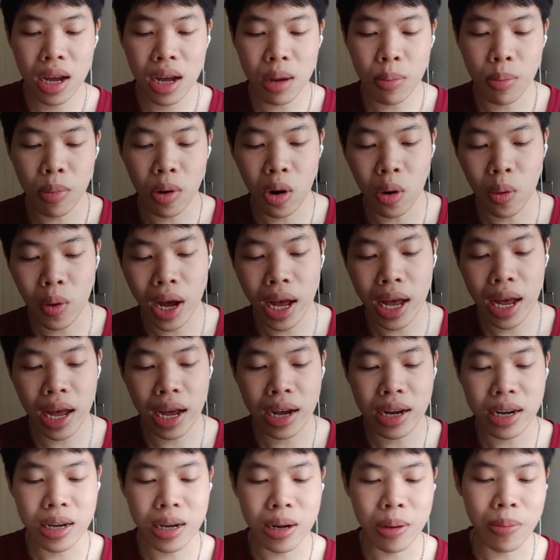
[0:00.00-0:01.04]
บอกว่า
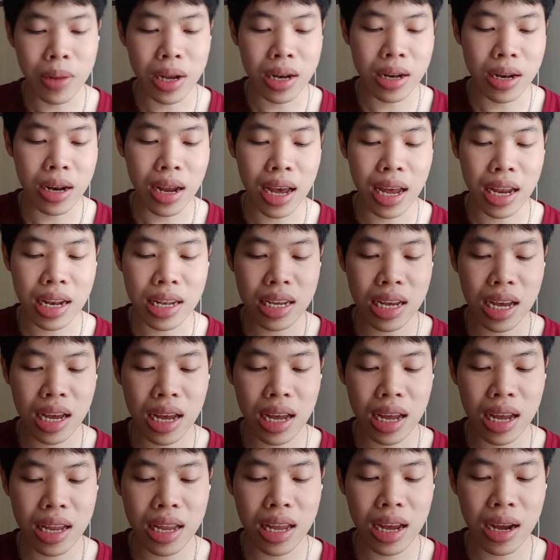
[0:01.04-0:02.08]
เออ มันอาจจะ
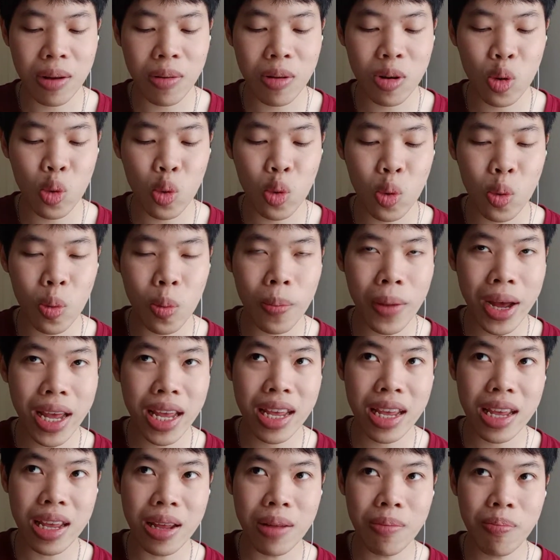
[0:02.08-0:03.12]
ยังดูไม่
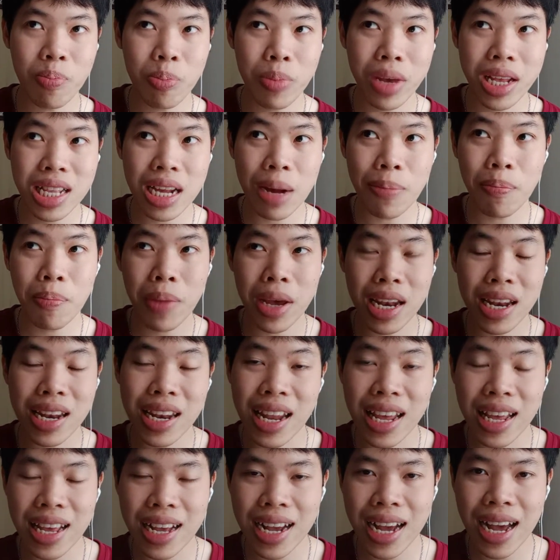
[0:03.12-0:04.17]
ไม่จำเป็น
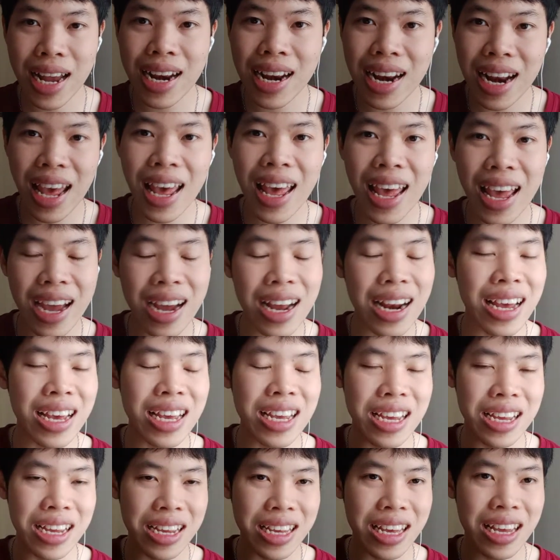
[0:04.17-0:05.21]
ในขั้นแรกอะไร
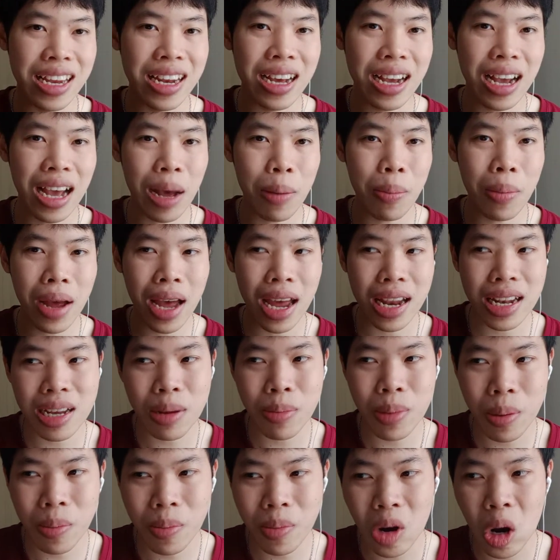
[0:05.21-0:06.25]
อย่างเงี้ยนะครับ อาจจะ
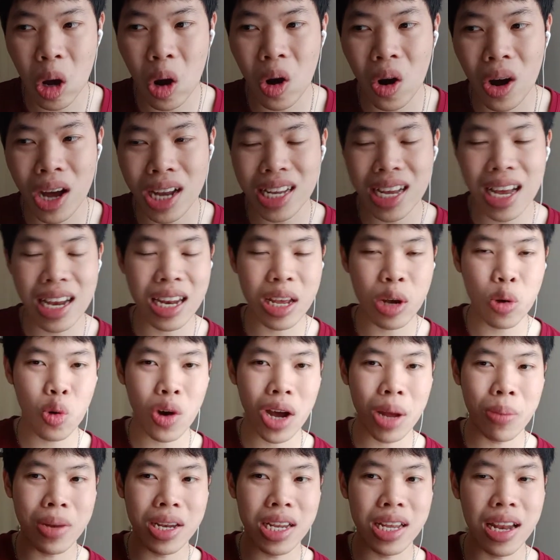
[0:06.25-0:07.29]
แบบรออาจารย์รีควา
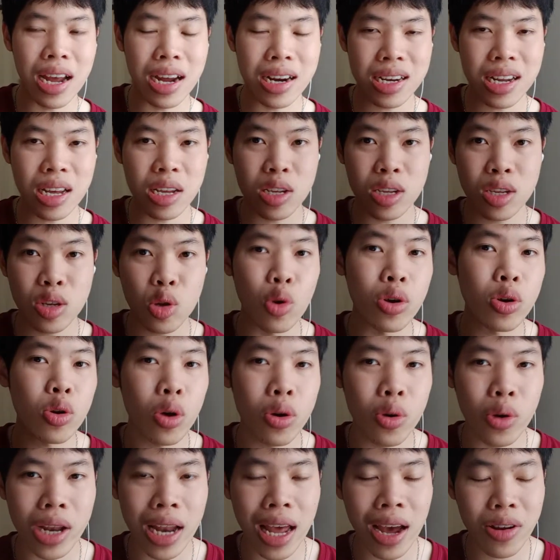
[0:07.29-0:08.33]
ยมาทีหลัง แต่ส่วนตัว
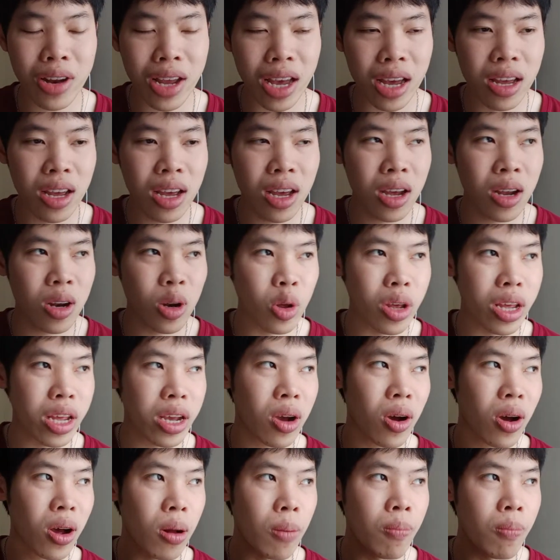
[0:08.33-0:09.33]
หนุ่ยแล้วเนี่ย หนุ่ยก็